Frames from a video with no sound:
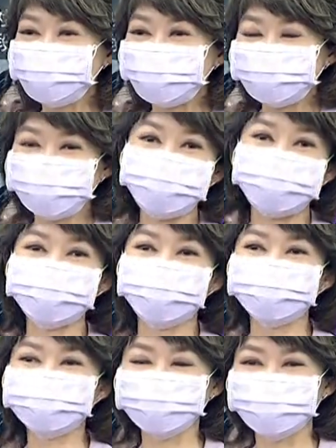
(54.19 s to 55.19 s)
我们都说对不起
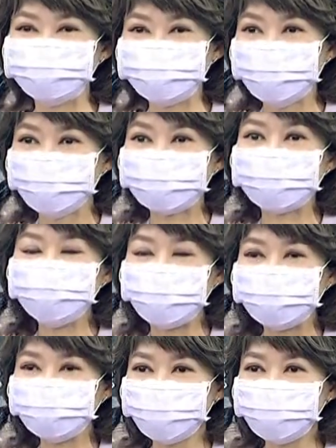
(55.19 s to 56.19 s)
啊，这个开个
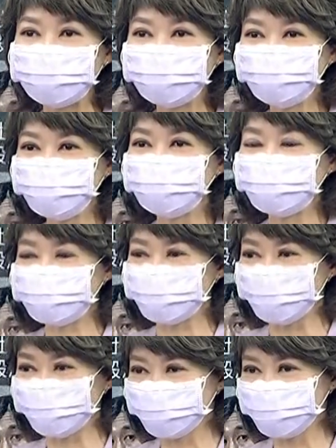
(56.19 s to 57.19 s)
玩笑，拜登出现的
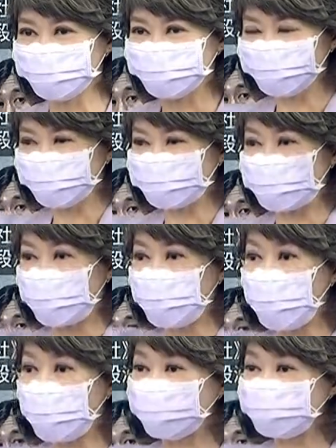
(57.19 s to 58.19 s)
时候，那要撒
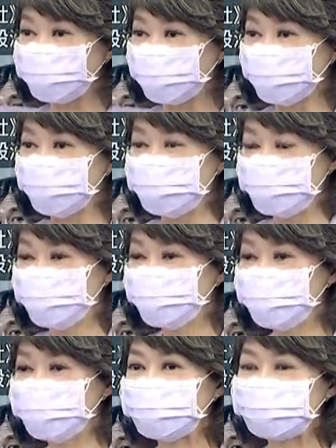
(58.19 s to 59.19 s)
花，你知道？
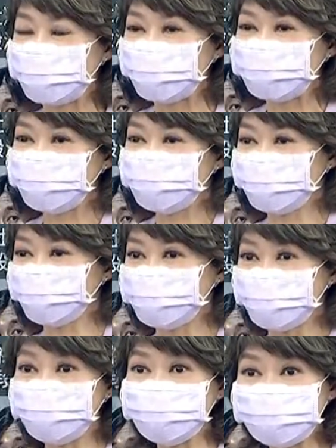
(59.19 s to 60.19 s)
出现在台湾机场
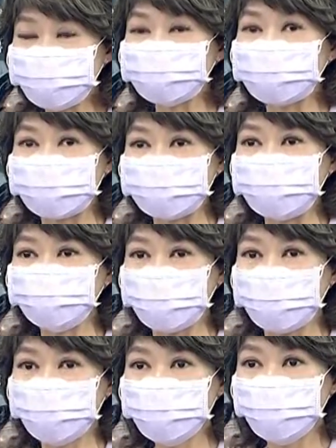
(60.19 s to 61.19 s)
的时候是这个概念
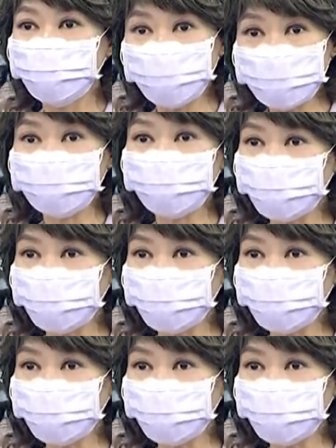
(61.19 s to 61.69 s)
吗？会